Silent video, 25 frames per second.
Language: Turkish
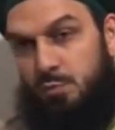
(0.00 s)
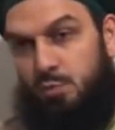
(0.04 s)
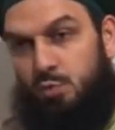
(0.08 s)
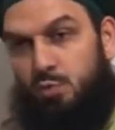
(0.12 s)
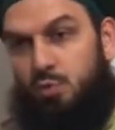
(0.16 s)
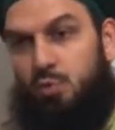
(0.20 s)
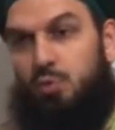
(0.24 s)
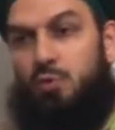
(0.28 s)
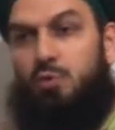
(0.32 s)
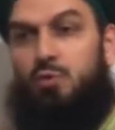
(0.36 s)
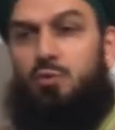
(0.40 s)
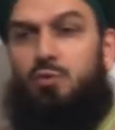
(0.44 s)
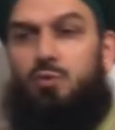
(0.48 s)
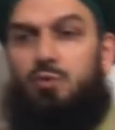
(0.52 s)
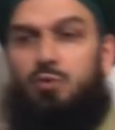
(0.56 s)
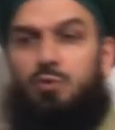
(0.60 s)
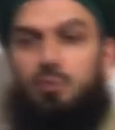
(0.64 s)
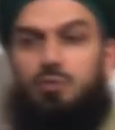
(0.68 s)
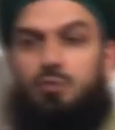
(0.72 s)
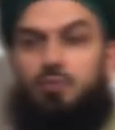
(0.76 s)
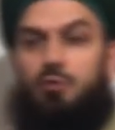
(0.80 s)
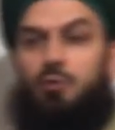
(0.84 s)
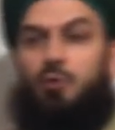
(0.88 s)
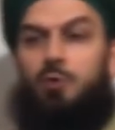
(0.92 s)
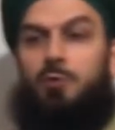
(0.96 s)
Tur
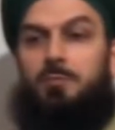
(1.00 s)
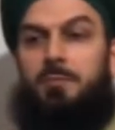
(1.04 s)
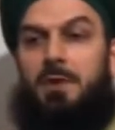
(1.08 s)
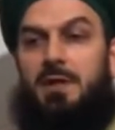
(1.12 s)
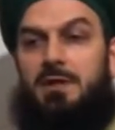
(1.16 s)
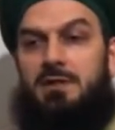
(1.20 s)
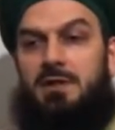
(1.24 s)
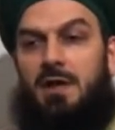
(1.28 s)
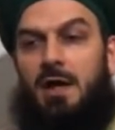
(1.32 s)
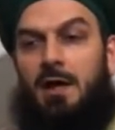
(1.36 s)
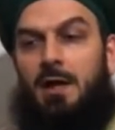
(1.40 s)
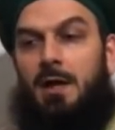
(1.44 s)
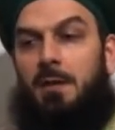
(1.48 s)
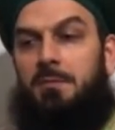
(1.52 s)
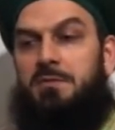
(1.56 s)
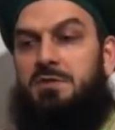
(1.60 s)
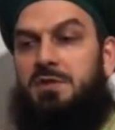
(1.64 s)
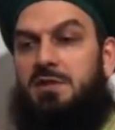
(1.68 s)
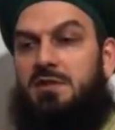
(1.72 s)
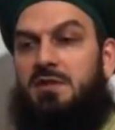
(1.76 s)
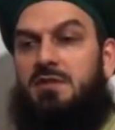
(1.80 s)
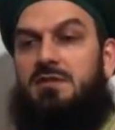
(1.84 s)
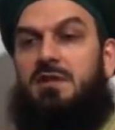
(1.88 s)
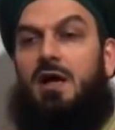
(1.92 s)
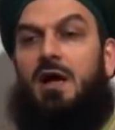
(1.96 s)
normalde
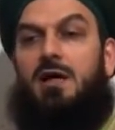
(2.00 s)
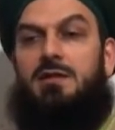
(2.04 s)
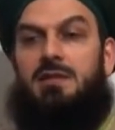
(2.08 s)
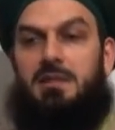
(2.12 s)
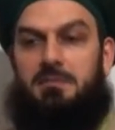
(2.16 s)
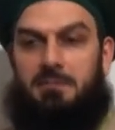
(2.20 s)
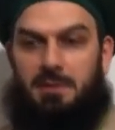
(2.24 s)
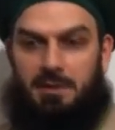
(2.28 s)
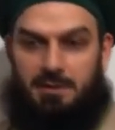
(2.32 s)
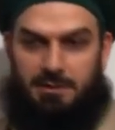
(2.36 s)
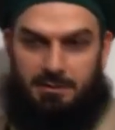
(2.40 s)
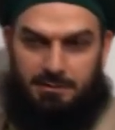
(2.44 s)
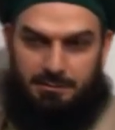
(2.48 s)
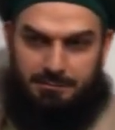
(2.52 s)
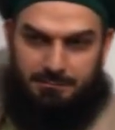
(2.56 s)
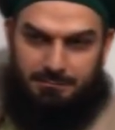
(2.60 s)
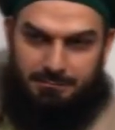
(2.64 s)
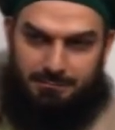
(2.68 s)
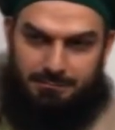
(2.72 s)
Arapçada dağ demek.